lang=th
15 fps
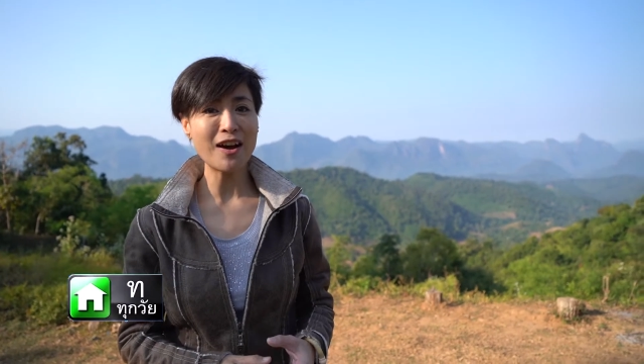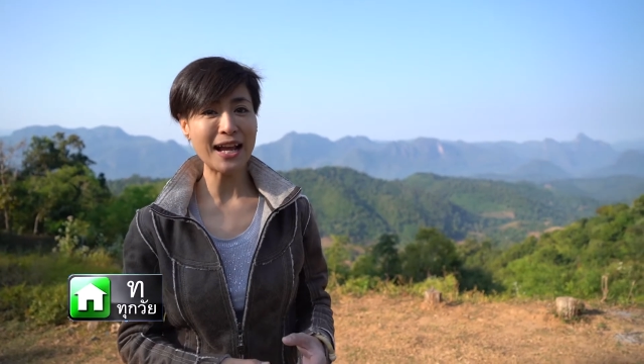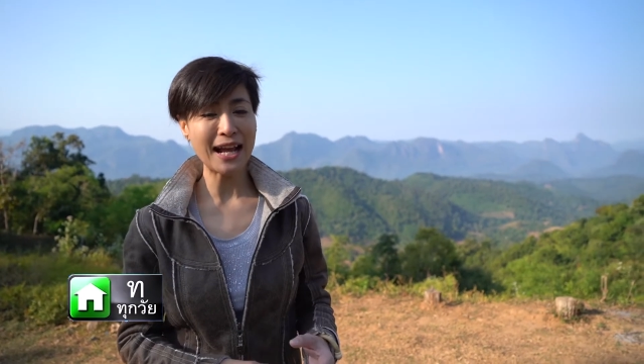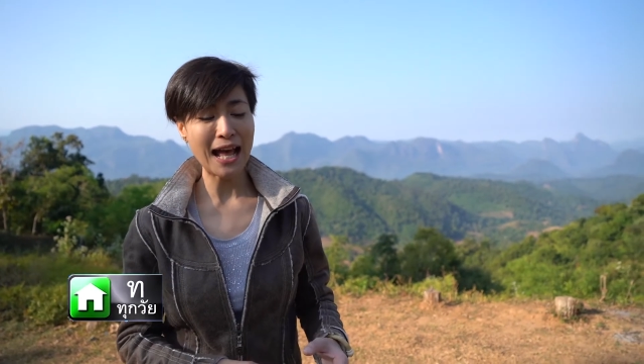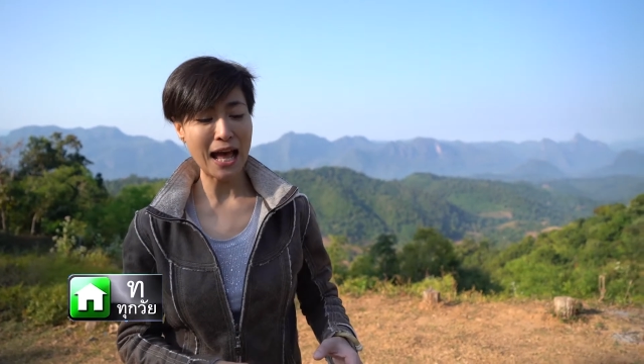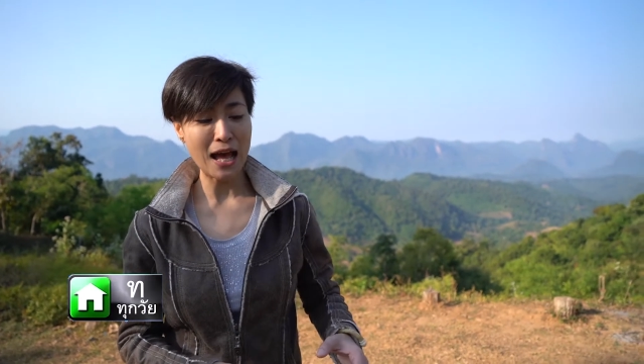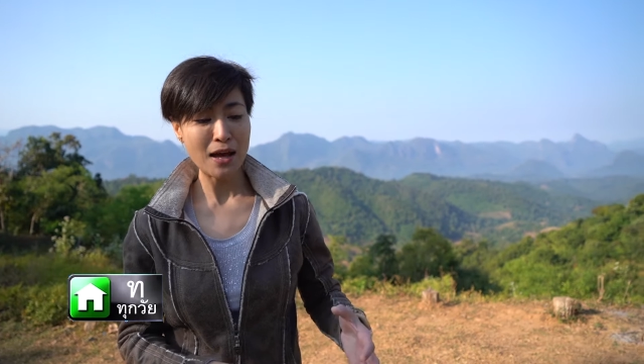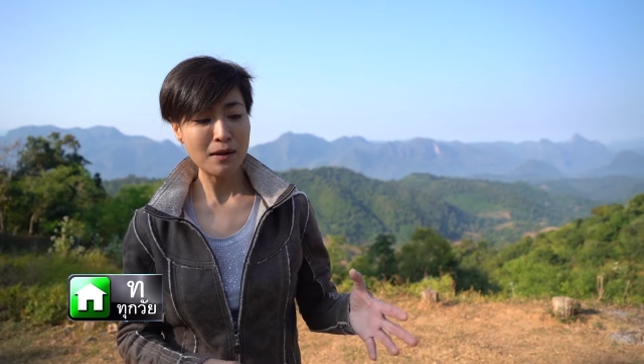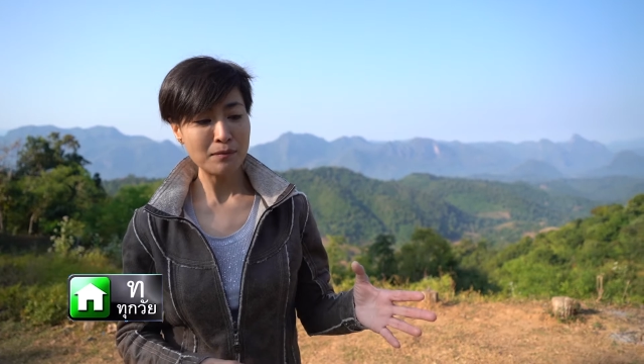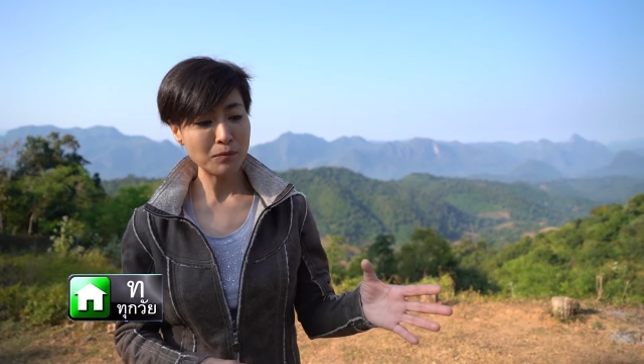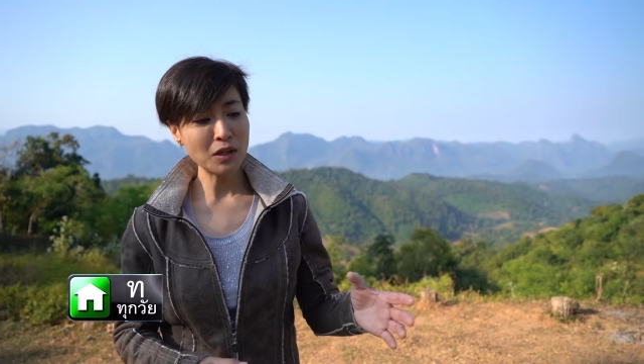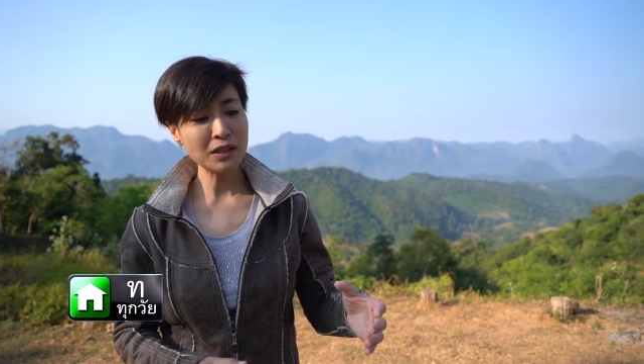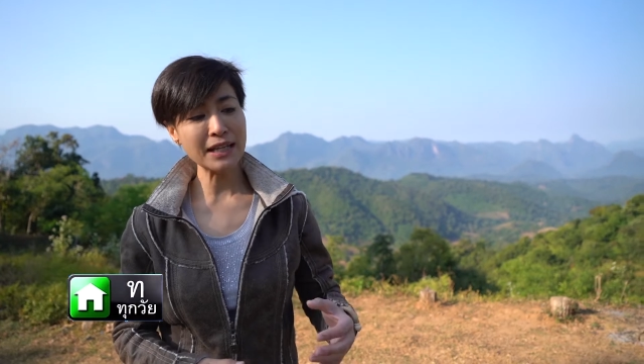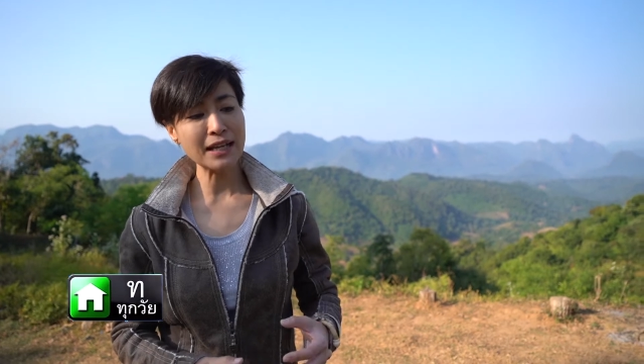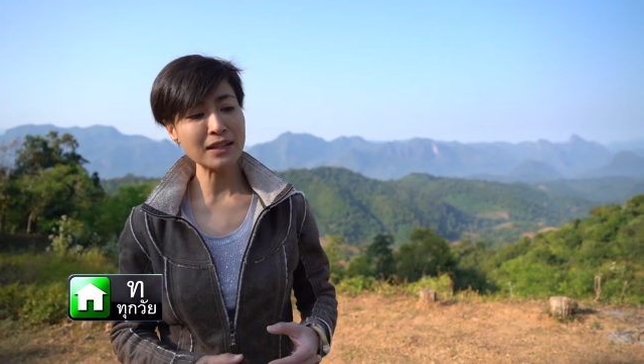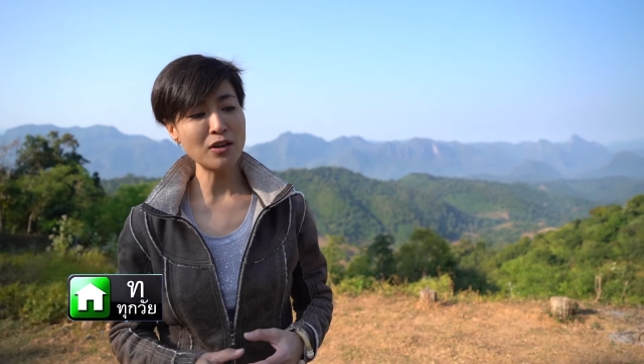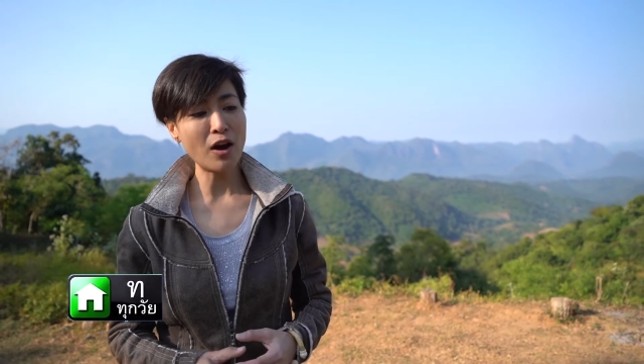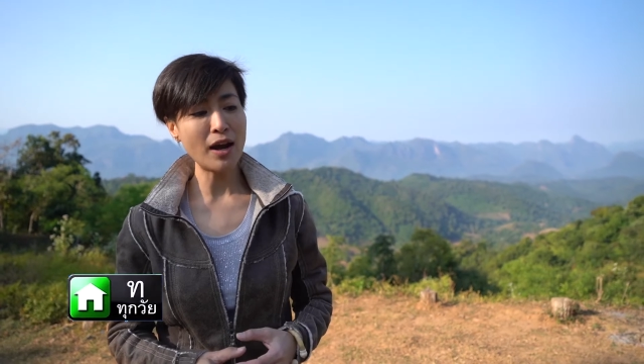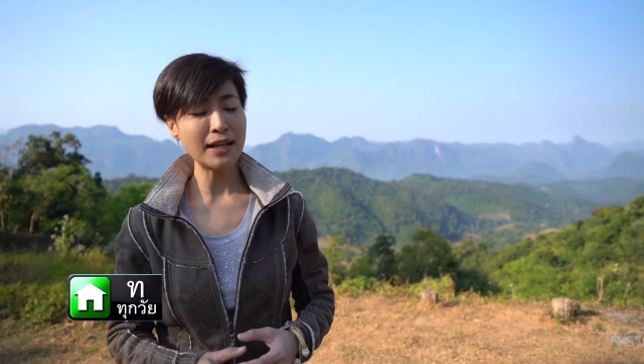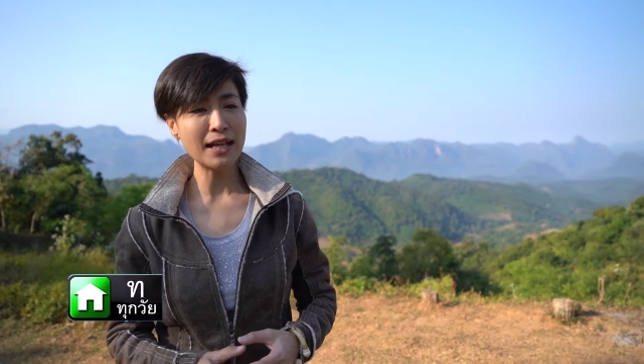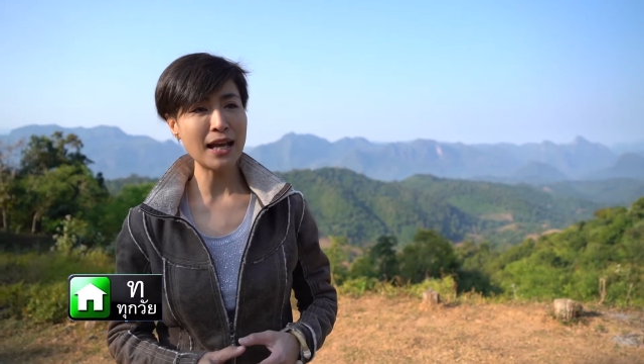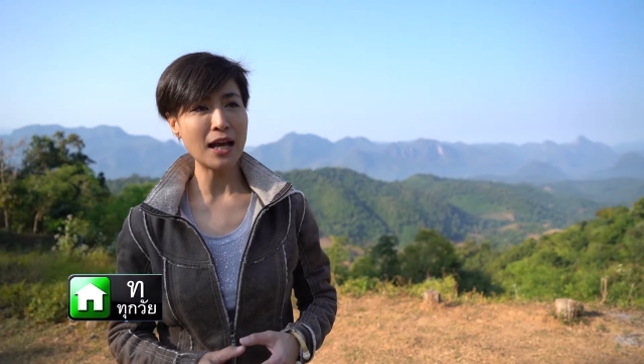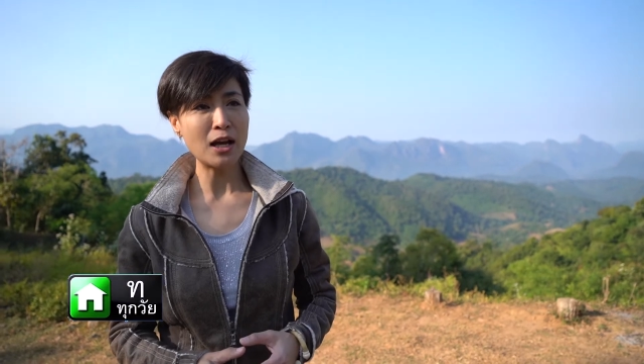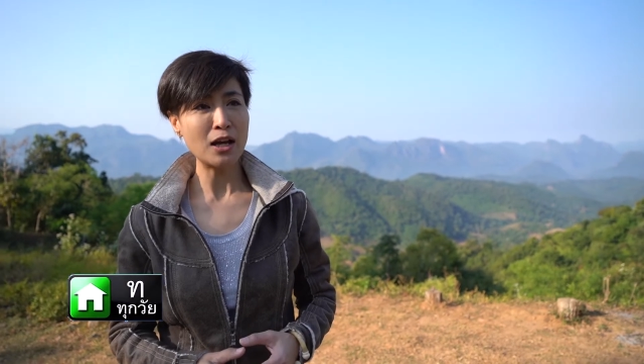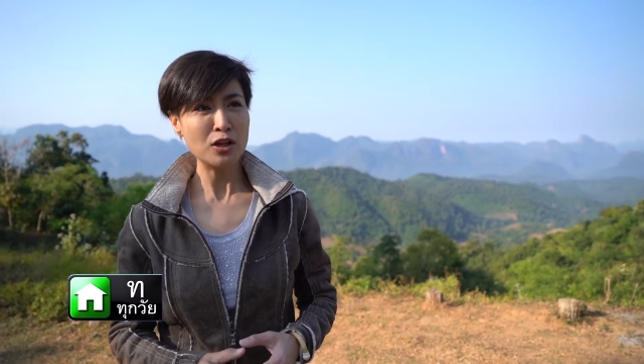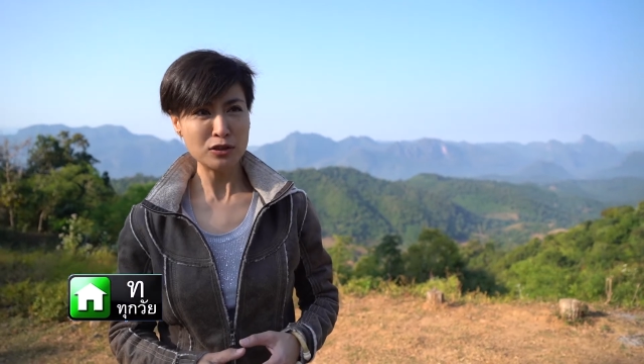ดอยค่ะม่อนเคียงดอยเนี่ย